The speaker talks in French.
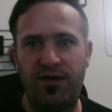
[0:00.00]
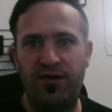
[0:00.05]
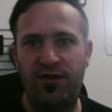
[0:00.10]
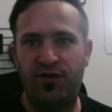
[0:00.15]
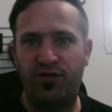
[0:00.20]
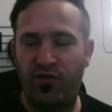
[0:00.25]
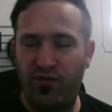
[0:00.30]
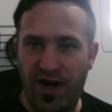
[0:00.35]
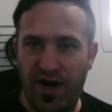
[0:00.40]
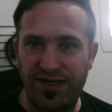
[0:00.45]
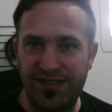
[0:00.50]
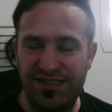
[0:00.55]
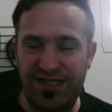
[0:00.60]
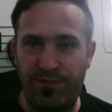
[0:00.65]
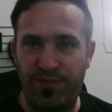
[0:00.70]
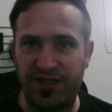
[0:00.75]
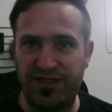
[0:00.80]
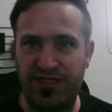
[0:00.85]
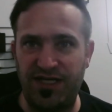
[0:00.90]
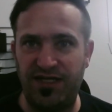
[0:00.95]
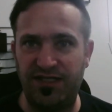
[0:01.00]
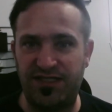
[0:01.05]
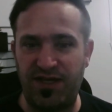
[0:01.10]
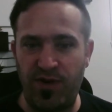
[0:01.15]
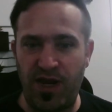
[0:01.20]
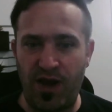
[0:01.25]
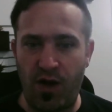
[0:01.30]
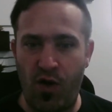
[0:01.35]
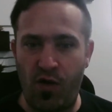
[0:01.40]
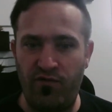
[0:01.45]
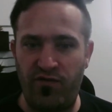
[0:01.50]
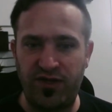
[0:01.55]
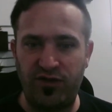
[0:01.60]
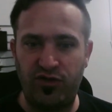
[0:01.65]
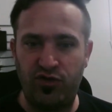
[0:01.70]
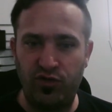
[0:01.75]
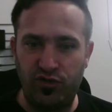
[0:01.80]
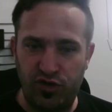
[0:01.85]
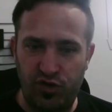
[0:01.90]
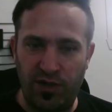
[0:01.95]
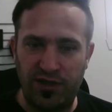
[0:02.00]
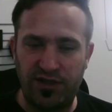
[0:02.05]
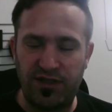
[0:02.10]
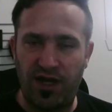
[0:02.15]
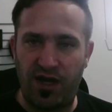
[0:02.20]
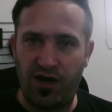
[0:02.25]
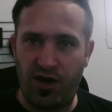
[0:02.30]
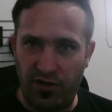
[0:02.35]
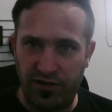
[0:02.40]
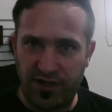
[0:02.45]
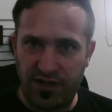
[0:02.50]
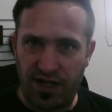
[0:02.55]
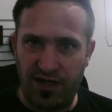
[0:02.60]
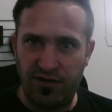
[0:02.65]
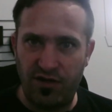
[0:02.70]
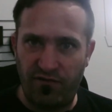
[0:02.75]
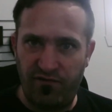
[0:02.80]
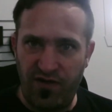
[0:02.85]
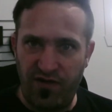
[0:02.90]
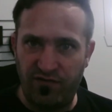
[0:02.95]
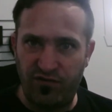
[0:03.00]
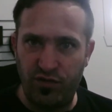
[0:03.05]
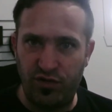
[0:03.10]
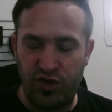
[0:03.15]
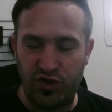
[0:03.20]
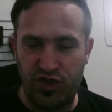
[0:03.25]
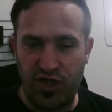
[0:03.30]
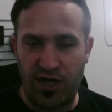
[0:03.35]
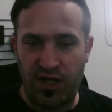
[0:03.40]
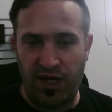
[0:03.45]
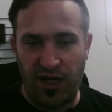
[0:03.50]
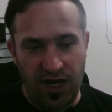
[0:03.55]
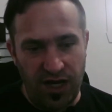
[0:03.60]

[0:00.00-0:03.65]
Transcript: Donc voilà, c'est parti les amis, on va tout de suite rentrer dans le vif du sujet